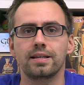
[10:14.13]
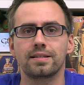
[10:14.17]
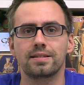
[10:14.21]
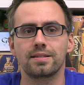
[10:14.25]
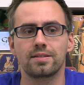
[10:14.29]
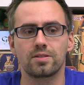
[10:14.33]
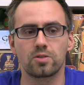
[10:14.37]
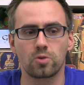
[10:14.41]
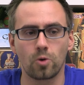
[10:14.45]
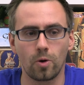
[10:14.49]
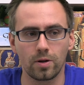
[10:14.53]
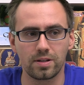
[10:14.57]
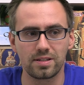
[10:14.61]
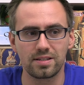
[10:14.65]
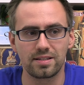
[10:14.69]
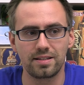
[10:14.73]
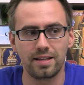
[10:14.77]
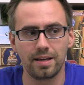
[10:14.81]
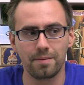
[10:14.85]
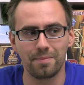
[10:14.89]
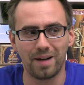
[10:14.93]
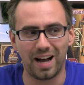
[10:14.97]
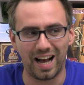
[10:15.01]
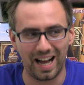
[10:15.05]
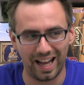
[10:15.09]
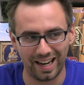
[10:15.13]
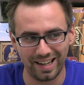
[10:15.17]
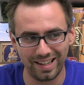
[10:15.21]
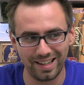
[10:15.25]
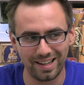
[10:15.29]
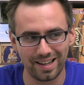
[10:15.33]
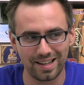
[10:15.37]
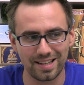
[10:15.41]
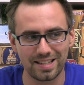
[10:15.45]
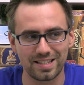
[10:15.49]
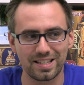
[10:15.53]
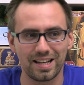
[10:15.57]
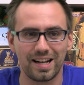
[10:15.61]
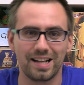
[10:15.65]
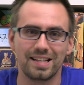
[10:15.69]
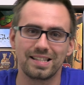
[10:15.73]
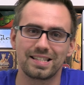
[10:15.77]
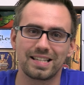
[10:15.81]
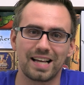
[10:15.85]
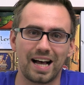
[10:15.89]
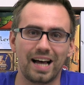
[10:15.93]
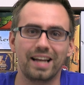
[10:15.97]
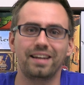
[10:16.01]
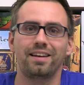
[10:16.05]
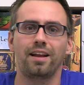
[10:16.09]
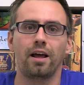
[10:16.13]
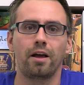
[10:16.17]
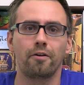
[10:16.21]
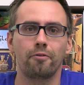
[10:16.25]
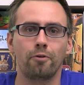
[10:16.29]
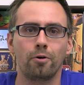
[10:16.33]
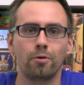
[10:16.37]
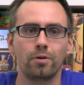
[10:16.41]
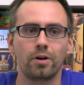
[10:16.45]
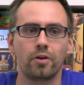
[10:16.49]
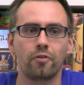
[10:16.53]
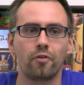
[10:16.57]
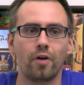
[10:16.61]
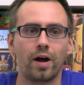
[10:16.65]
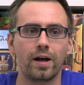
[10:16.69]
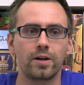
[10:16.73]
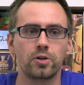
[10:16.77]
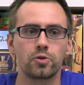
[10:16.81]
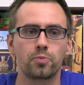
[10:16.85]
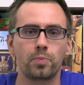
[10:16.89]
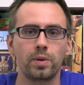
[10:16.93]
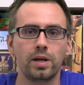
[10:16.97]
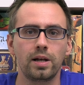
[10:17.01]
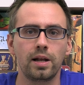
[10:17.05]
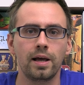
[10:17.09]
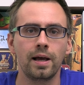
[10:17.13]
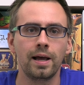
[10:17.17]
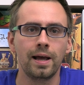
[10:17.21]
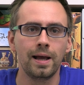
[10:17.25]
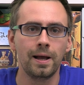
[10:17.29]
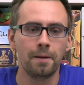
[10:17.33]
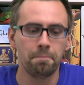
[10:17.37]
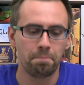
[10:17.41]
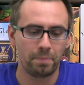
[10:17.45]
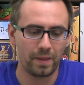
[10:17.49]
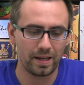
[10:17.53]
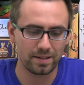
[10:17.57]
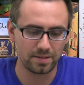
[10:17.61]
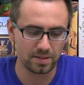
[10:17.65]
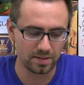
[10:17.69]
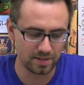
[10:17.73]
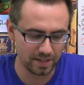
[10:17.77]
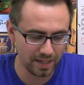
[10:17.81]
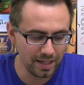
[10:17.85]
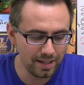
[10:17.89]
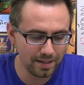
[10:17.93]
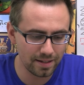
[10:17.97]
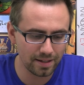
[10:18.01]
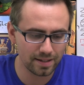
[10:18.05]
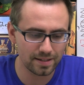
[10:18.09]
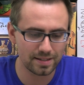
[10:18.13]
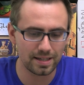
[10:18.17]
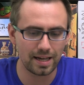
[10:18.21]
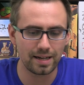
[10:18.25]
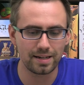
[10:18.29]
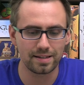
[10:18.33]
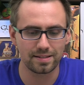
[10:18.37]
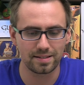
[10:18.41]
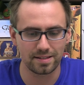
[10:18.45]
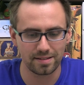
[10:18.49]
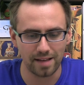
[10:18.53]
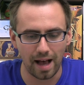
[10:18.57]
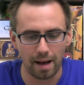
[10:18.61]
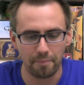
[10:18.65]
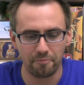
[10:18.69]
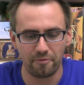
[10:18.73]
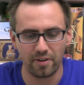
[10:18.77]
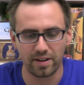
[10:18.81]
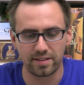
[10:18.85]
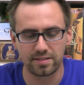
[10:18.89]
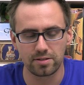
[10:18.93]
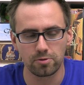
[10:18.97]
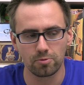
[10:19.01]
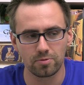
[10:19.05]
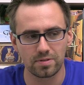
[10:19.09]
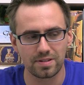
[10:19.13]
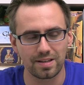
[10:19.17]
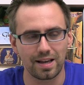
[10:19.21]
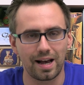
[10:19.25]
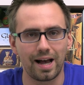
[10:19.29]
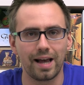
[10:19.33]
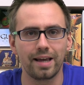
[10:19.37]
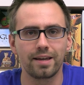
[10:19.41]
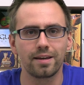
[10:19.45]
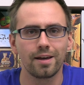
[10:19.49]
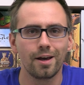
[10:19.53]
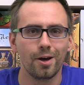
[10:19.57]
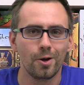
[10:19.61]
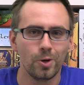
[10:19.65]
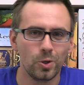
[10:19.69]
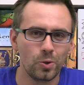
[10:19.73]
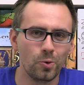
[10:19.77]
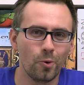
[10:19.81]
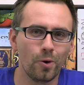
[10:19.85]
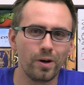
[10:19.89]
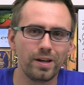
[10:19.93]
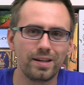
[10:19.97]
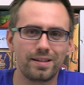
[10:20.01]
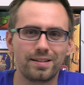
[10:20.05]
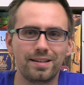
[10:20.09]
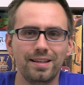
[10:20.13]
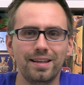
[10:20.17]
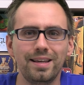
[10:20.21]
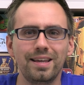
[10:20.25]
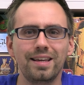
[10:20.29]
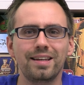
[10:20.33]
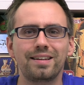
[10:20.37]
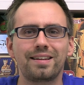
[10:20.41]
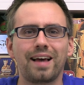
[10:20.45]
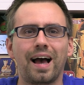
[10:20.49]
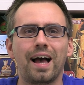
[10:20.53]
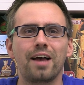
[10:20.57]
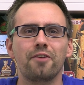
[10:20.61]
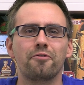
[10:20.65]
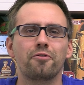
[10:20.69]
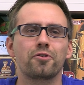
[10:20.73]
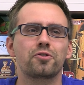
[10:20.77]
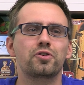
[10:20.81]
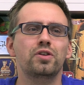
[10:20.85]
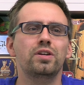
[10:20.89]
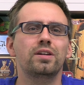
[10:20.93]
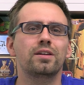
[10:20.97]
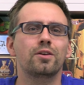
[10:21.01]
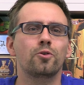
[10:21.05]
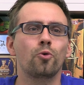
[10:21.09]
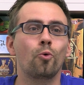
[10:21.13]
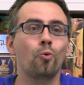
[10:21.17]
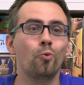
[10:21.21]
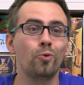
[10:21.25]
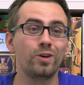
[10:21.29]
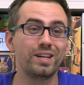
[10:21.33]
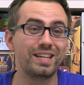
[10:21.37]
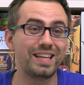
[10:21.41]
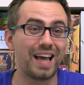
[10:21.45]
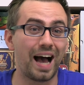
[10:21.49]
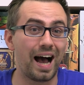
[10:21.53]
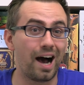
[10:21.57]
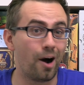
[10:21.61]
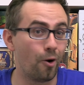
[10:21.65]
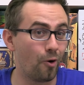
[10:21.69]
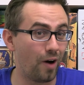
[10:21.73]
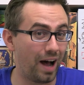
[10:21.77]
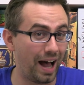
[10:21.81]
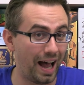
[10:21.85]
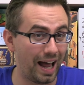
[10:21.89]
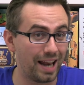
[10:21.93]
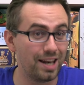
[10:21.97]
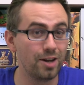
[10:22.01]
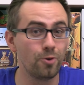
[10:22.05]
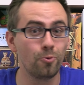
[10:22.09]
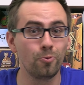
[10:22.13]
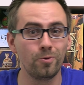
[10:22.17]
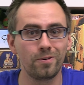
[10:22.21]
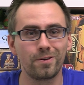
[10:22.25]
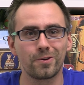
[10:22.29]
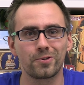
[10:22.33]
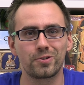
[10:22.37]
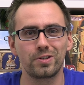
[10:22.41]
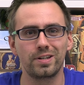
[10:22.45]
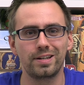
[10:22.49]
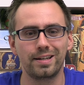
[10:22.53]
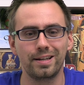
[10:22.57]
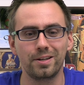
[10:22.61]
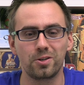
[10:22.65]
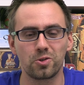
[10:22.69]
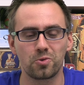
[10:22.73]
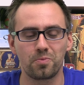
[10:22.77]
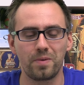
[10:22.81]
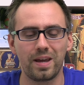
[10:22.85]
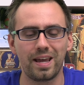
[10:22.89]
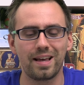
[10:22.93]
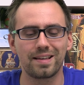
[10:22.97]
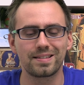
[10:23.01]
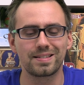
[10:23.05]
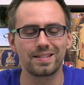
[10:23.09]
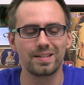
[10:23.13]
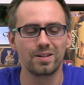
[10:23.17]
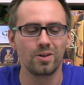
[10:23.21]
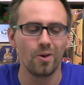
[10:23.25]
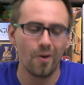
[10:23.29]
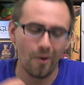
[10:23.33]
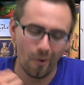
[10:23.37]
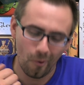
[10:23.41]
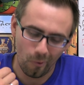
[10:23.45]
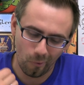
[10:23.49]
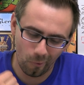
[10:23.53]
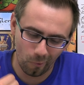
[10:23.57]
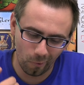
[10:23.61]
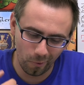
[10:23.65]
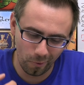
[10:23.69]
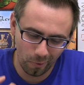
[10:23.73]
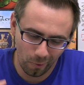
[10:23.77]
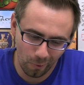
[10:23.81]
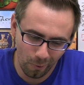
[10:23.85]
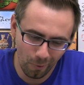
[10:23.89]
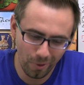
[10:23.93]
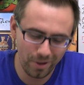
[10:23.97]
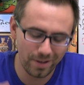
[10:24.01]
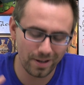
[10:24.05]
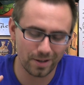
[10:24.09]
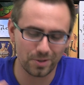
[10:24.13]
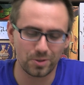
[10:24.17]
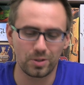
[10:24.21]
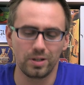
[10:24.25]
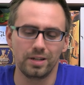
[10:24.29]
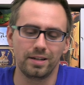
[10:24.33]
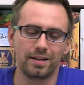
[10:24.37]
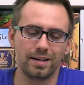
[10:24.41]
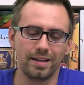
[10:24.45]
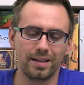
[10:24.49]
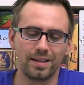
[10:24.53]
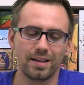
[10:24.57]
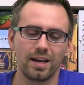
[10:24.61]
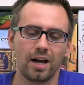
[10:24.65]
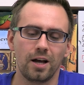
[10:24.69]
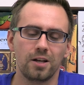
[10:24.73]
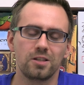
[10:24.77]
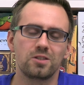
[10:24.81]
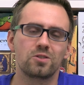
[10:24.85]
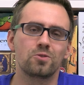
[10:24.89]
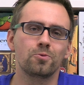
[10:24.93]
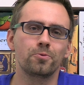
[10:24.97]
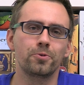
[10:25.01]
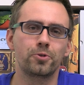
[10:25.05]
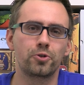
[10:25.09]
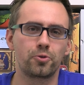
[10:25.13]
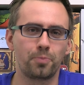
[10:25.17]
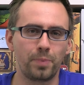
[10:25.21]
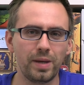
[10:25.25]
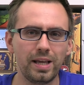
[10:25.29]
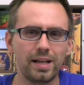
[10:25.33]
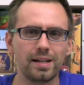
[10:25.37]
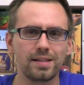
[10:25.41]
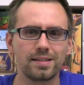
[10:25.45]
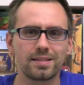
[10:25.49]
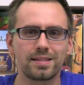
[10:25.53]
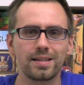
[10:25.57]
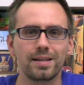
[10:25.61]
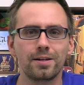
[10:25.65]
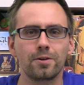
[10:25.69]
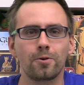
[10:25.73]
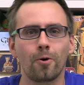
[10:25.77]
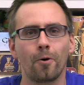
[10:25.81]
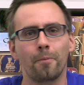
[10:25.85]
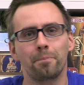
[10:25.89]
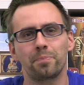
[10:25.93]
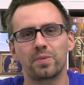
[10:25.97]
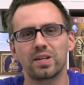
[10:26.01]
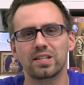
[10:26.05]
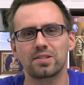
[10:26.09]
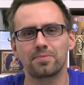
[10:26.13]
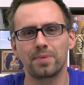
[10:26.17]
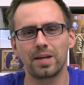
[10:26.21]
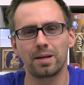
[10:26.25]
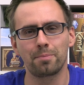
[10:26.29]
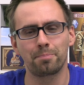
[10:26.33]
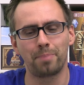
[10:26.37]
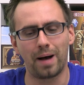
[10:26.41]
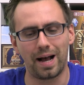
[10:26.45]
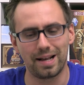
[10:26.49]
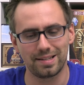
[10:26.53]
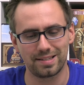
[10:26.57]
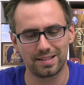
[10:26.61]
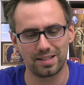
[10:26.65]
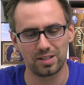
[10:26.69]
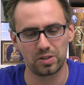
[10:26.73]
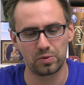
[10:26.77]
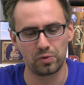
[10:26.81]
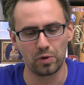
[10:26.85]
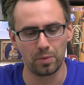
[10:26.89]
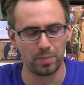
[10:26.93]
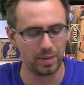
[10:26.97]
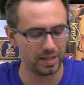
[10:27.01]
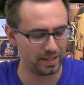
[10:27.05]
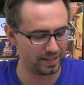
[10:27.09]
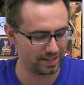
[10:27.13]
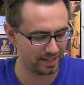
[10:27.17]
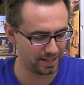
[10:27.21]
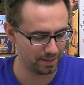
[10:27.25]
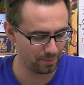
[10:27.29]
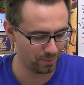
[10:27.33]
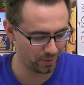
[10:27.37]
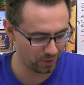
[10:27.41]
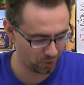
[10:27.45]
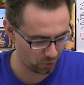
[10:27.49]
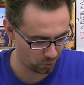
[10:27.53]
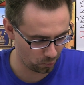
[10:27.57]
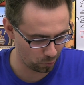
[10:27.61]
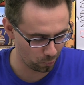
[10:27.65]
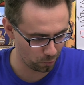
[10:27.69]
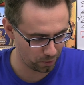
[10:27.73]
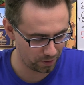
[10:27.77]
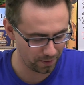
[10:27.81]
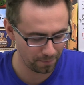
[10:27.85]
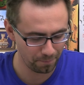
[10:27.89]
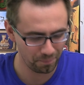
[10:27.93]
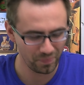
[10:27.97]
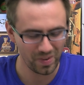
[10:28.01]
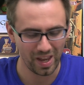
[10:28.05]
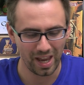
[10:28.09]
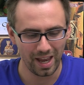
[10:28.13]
Es ist trotzdem anders als andere Roll-and-Ride-Spiele. Es ist interessant, es ist abwechslungsreich durch die drei verschiedenen Routen, die auch alle unterschiedlich schwer sind und unterschiedlich zu spielen sind. Und deswegen passt das für mich ziemlich gut.